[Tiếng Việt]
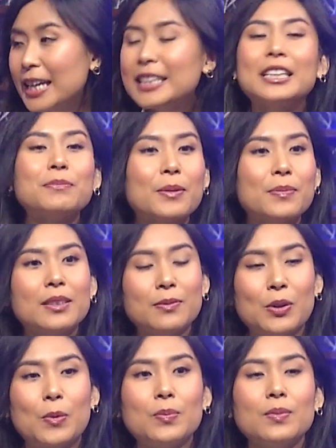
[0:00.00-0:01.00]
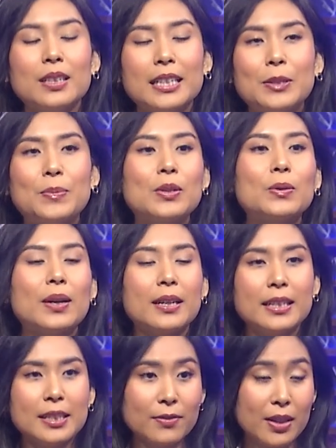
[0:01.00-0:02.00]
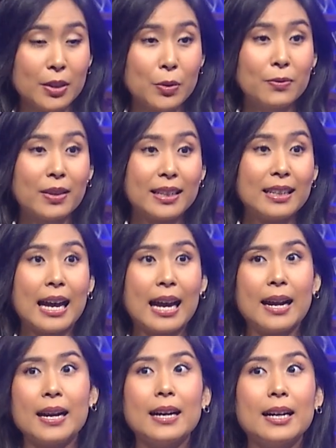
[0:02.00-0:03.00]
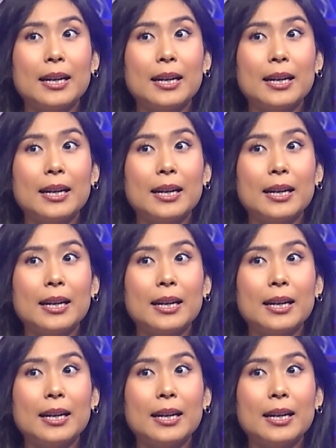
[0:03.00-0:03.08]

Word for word: Nhưng mà mình cũng, Ly cũng lưu ý với quý vị là